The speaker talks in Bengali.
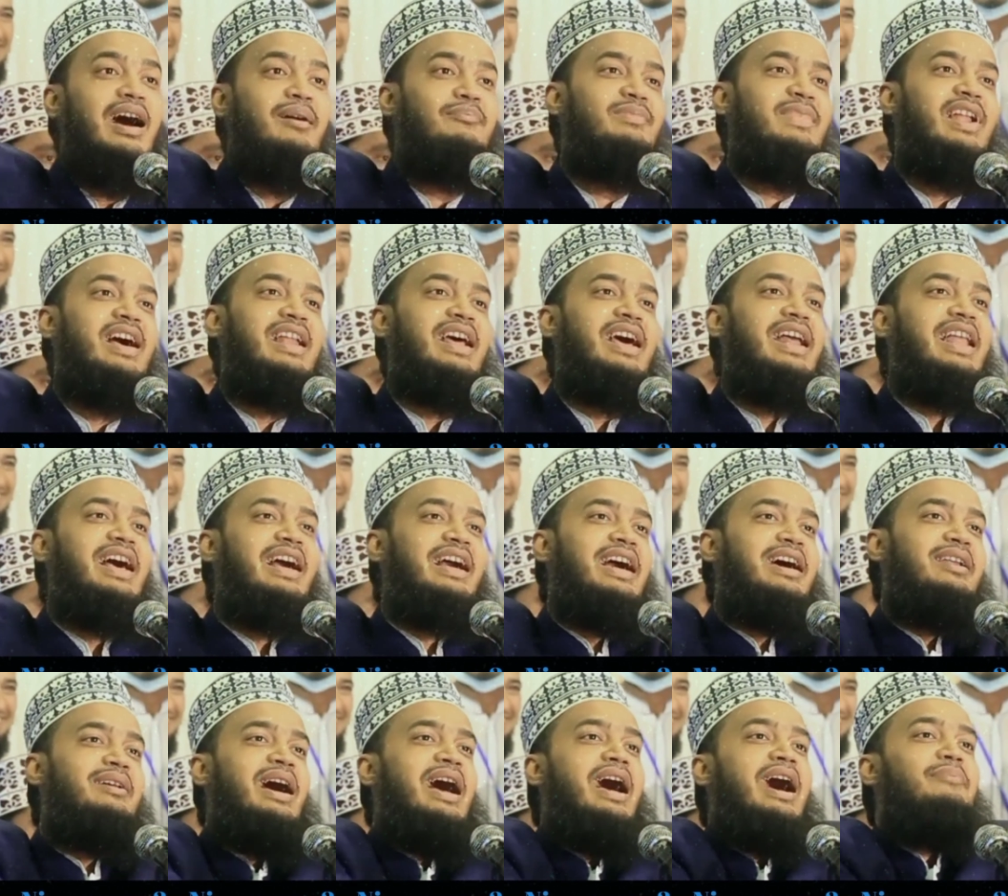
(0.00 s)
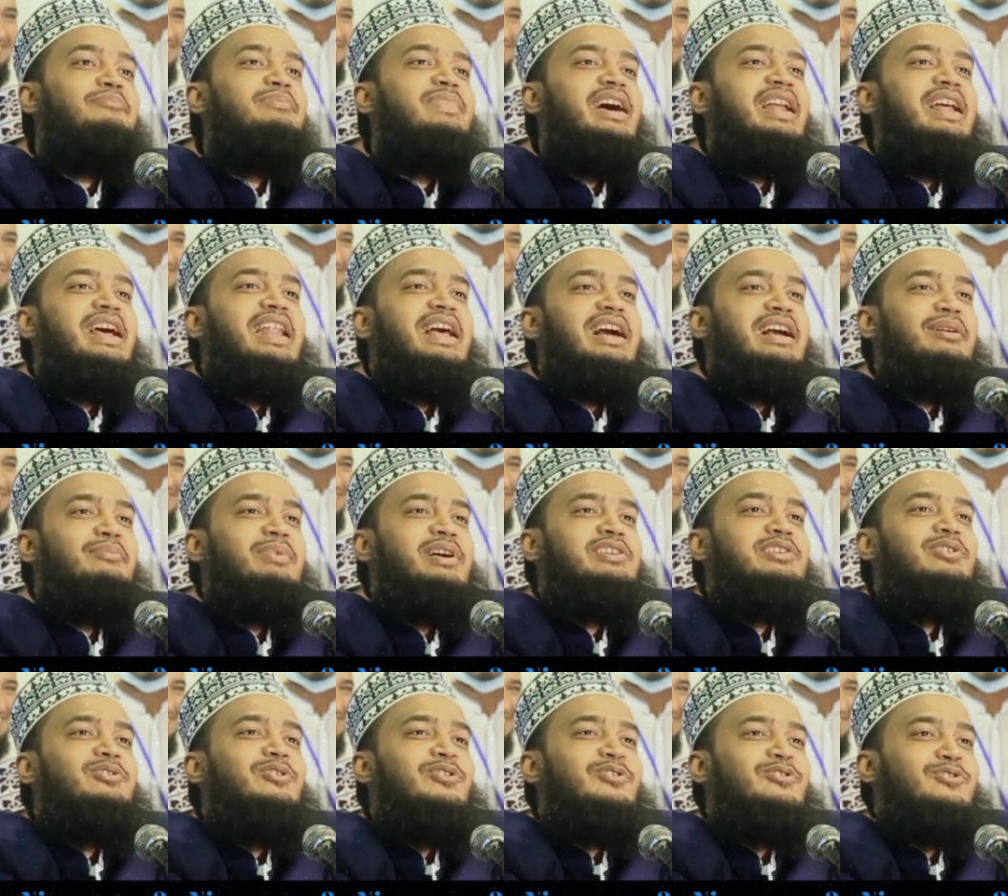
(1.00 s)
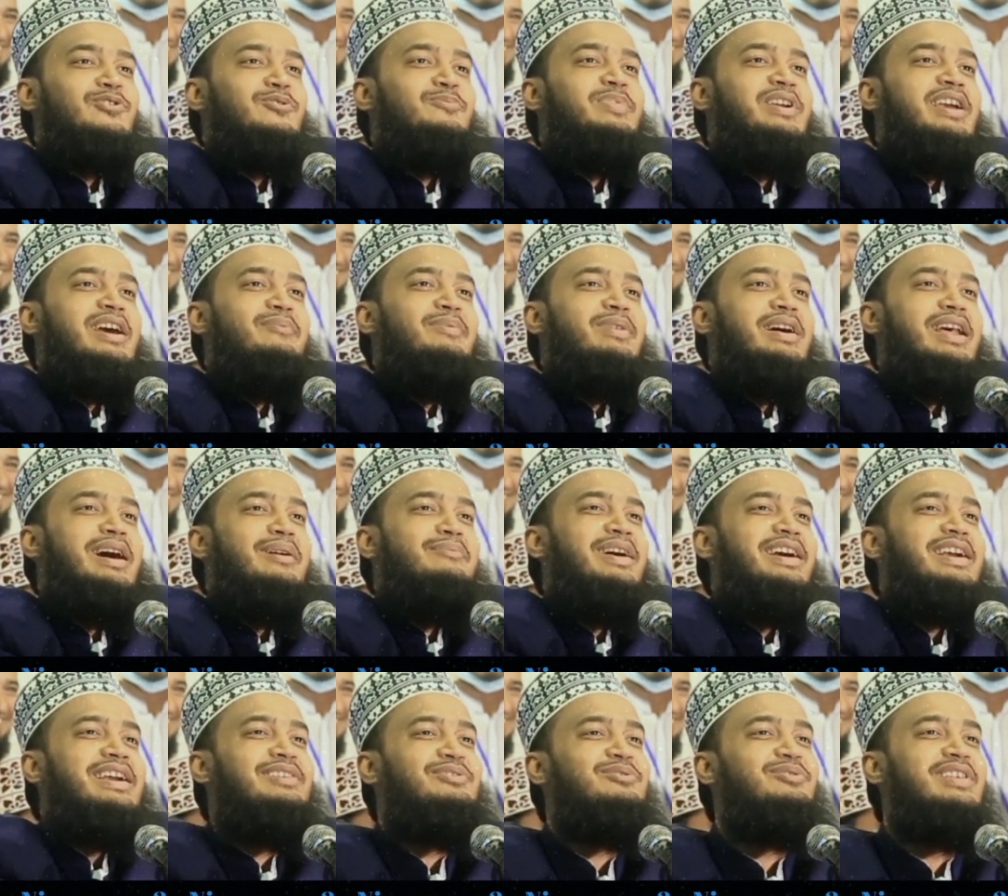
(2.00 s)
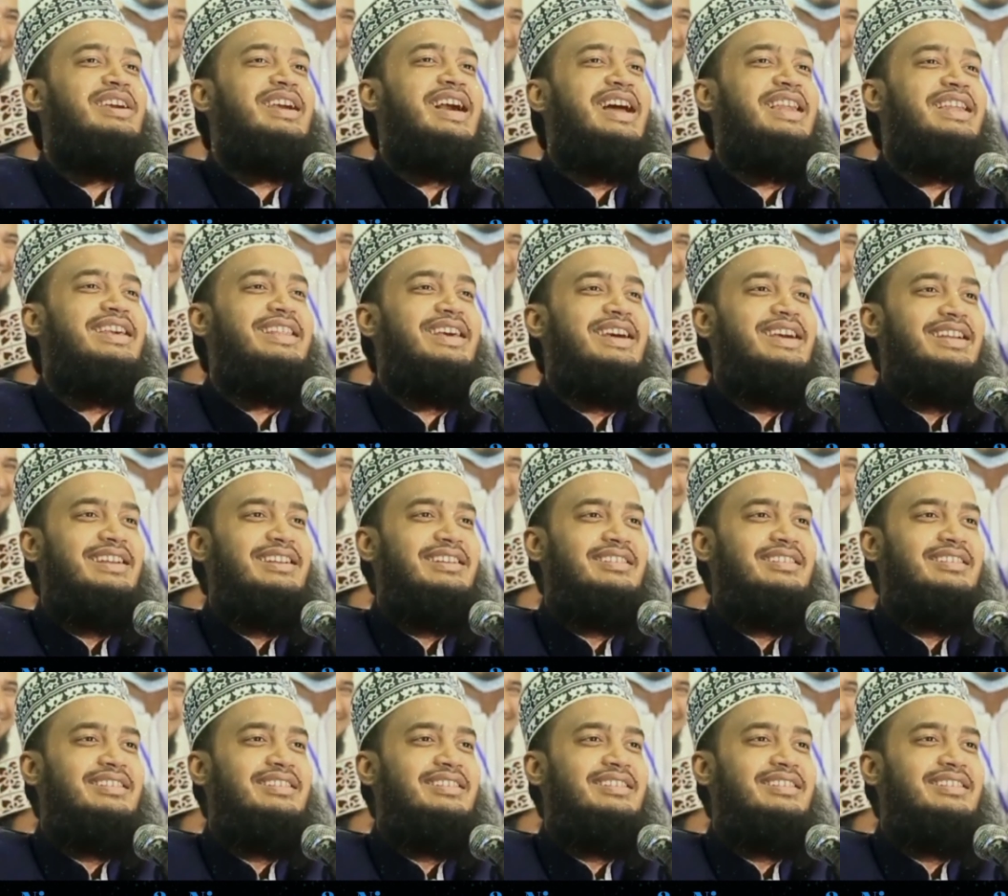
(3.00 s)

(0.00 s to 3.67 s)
আপনার এলাকা আপনার এলাকাবাসী কষ্ট পেয়ে আবার আমাকে যদি গালি দেয়